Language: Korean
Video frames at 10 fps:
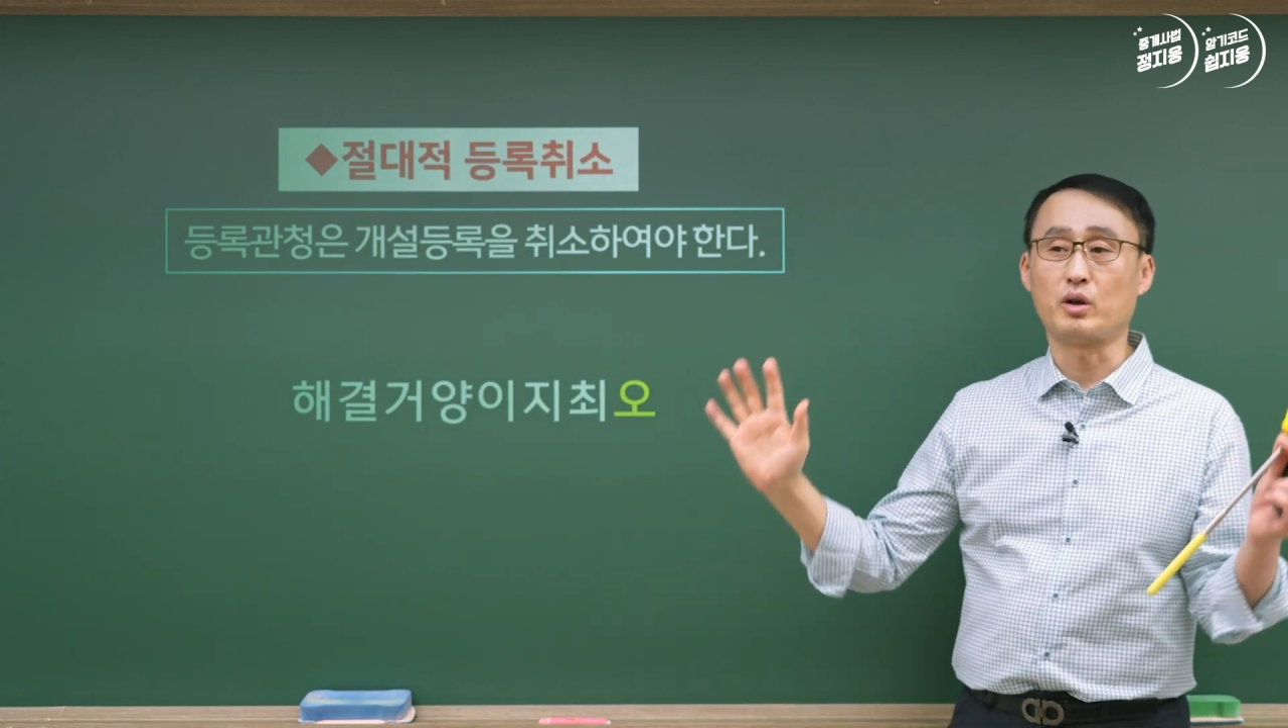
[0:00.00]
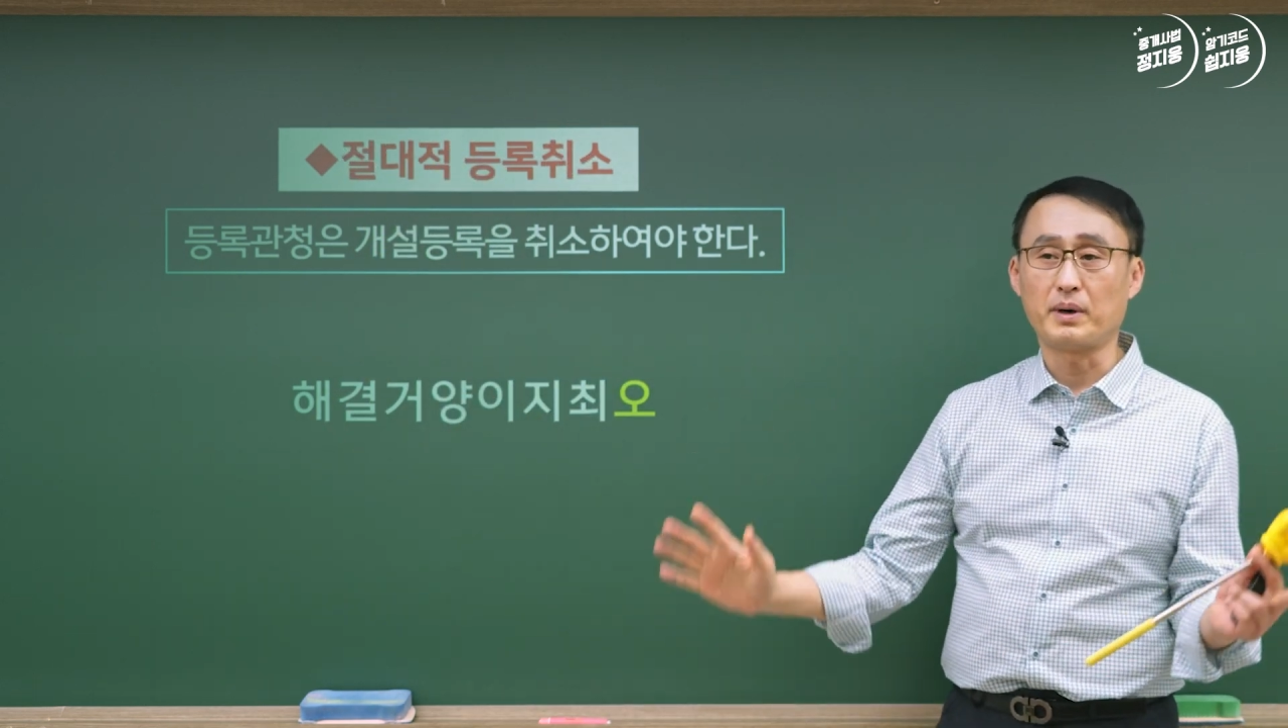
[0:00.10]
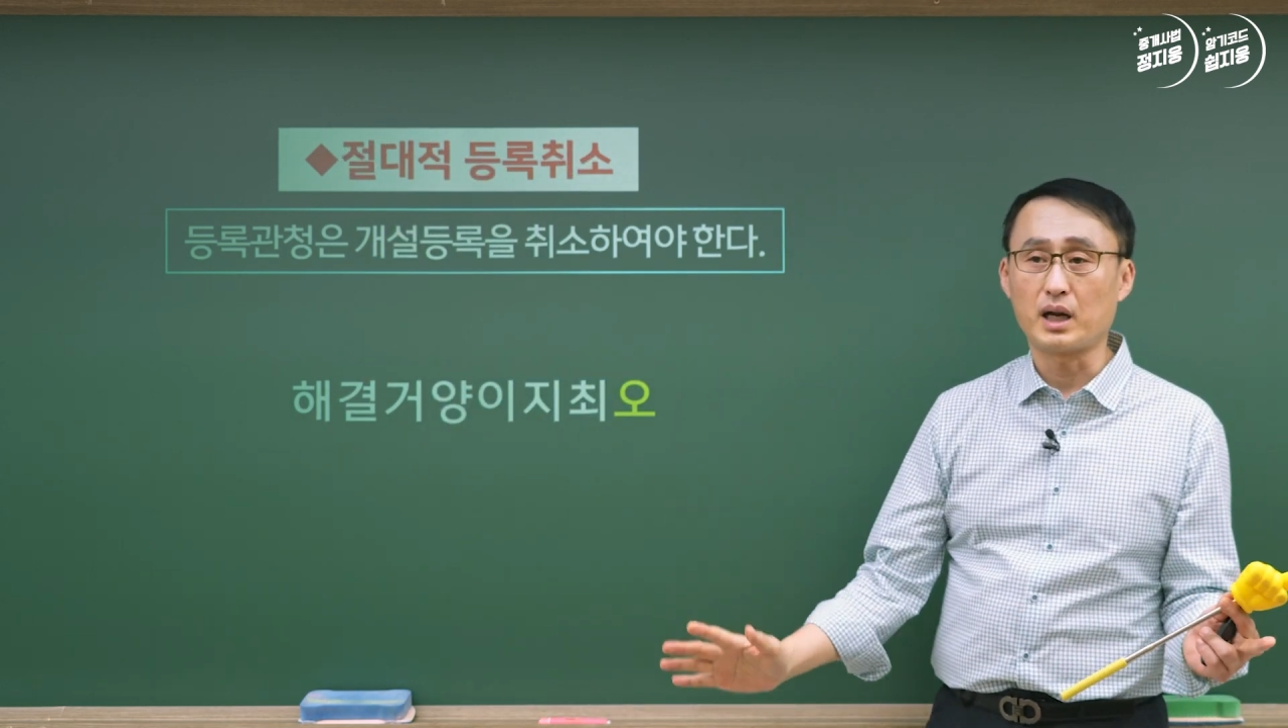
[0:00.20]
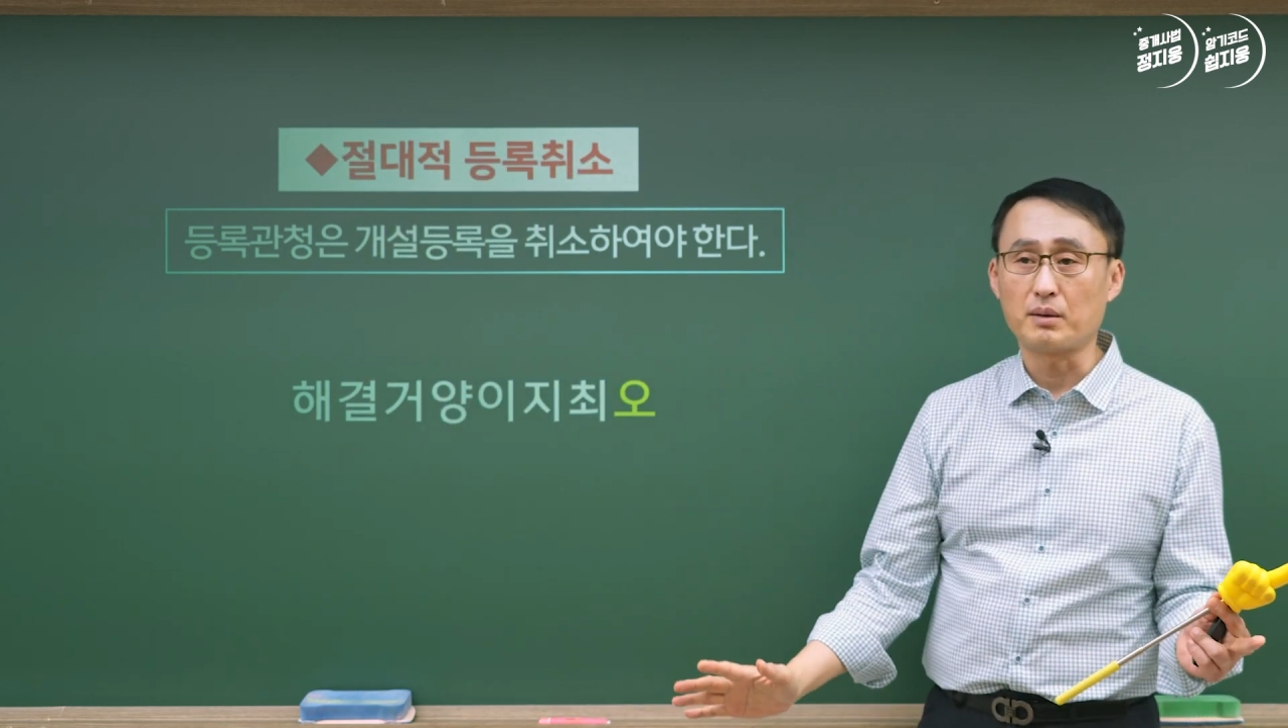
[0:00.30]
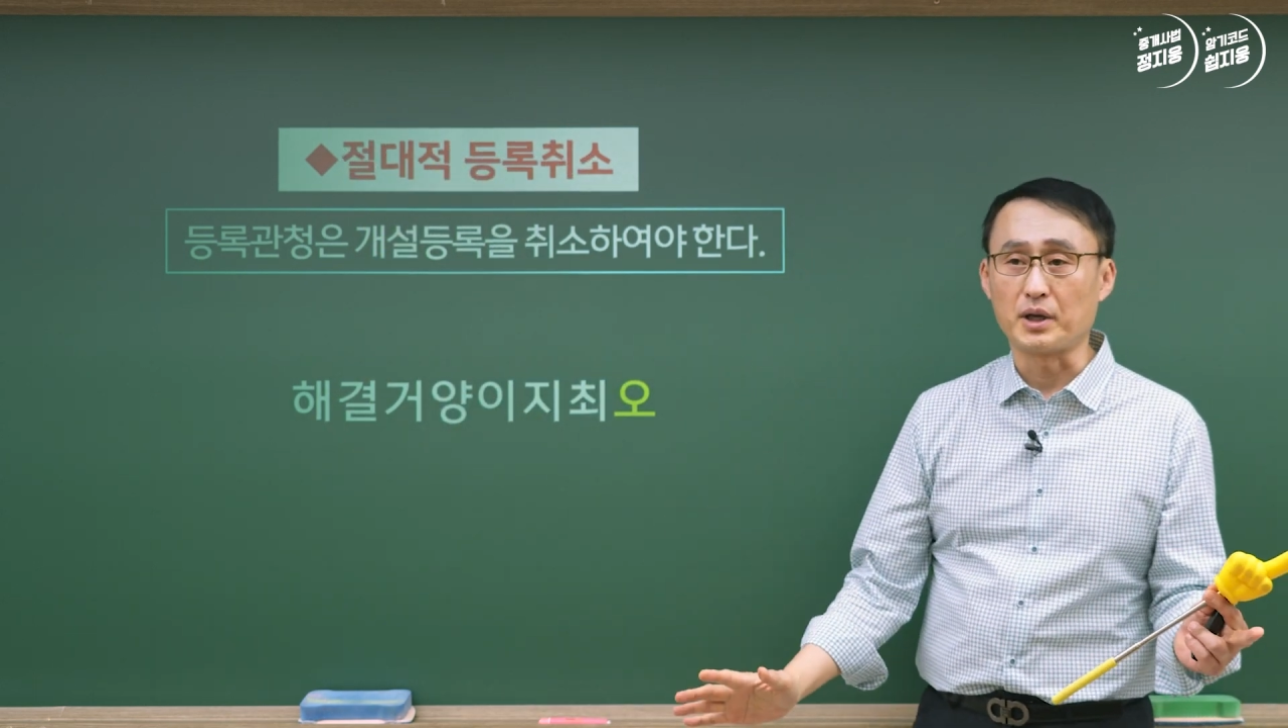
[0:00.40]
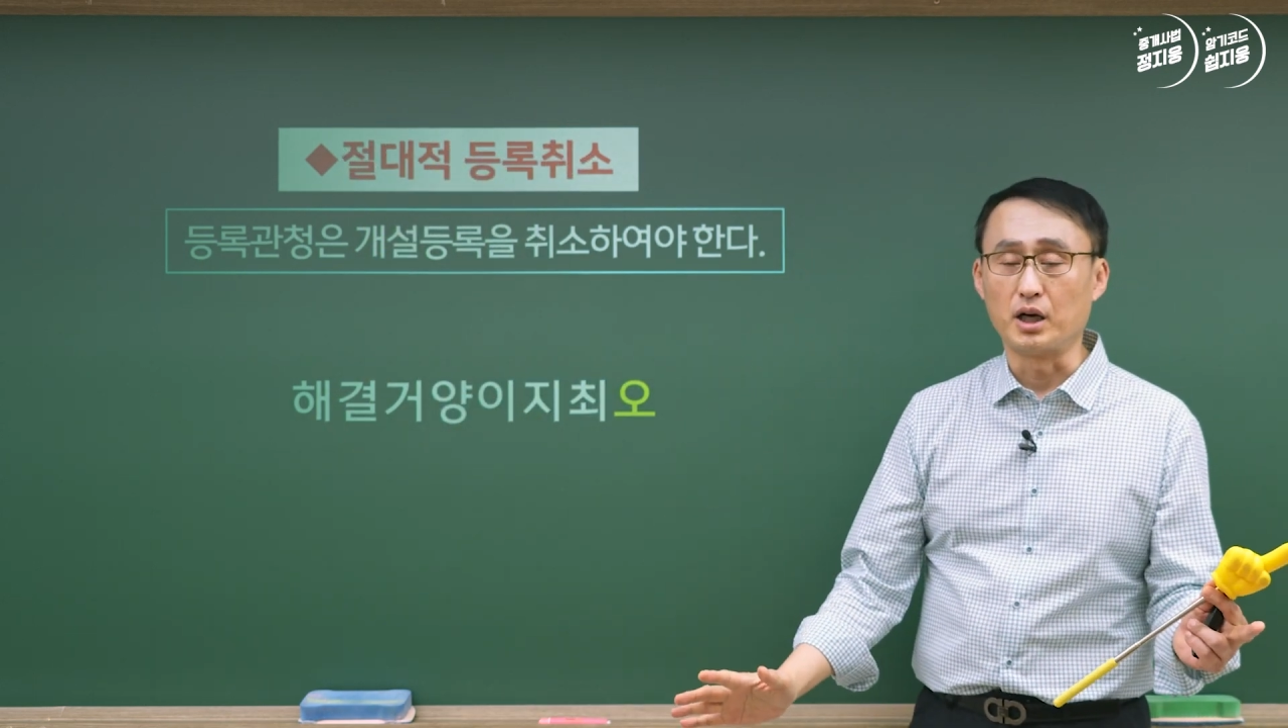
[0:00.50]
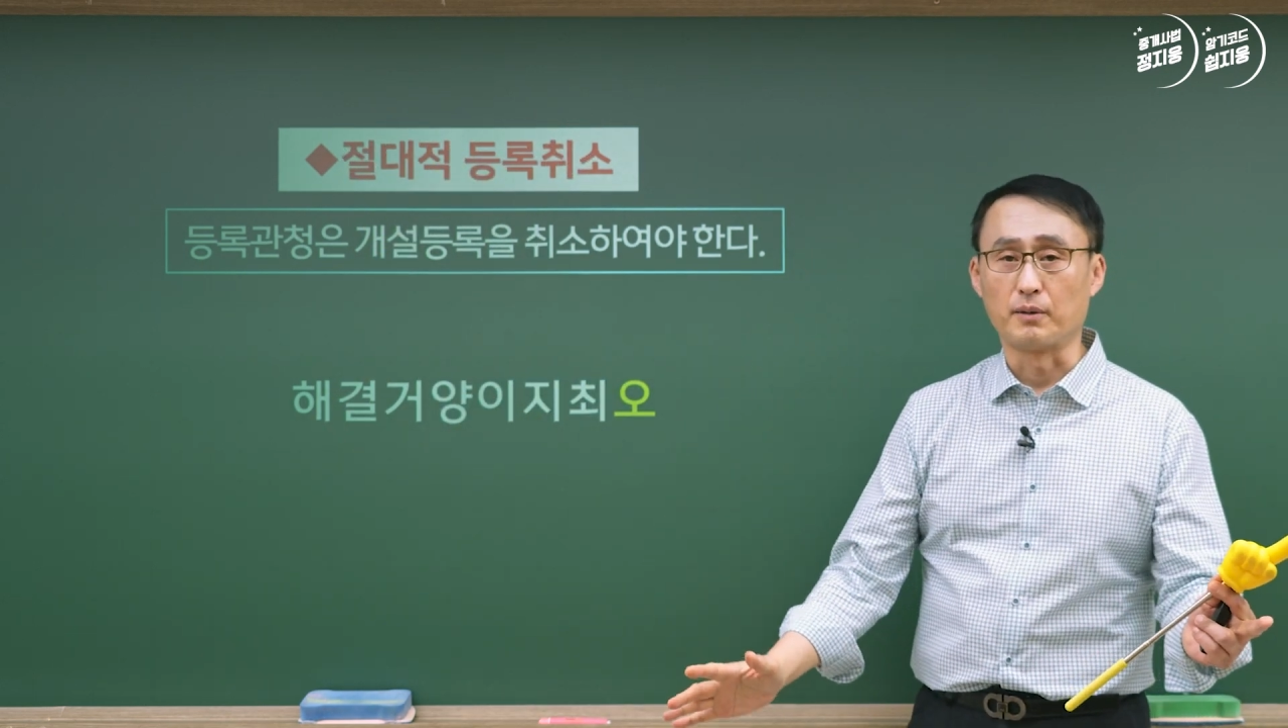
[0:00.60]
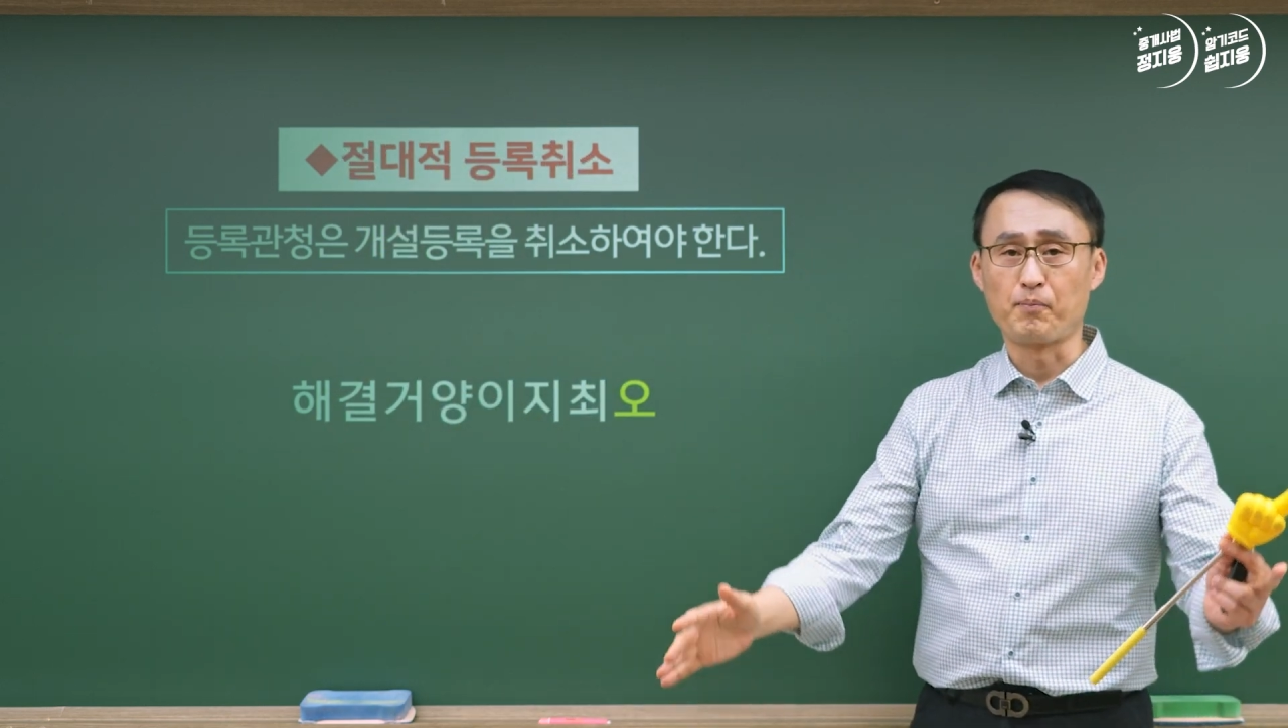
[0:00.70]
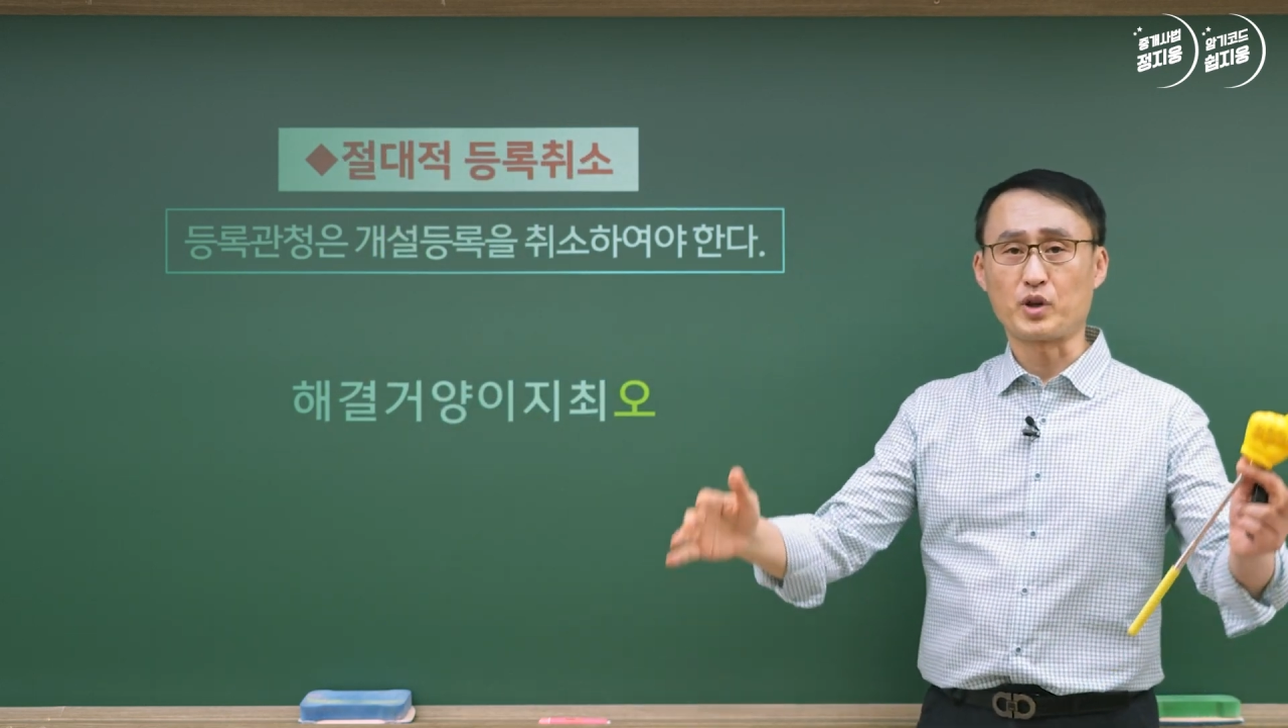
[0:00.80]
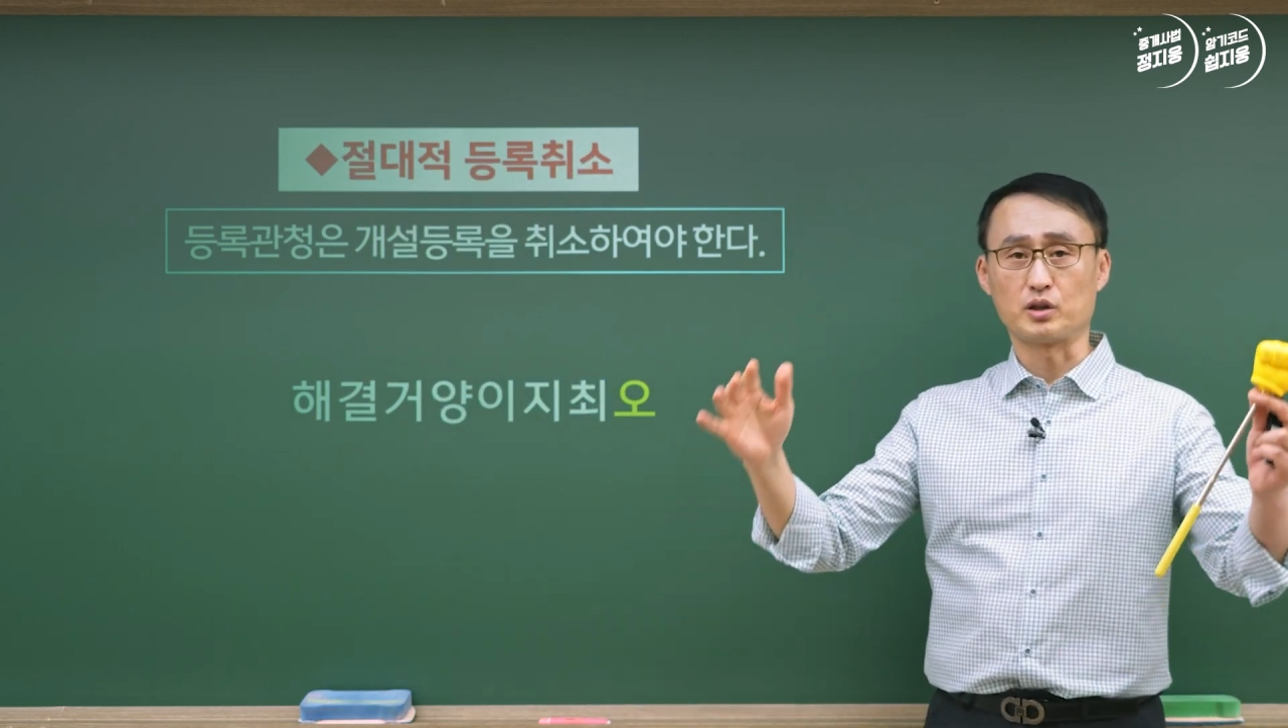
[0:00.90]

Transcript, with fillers: 위반하면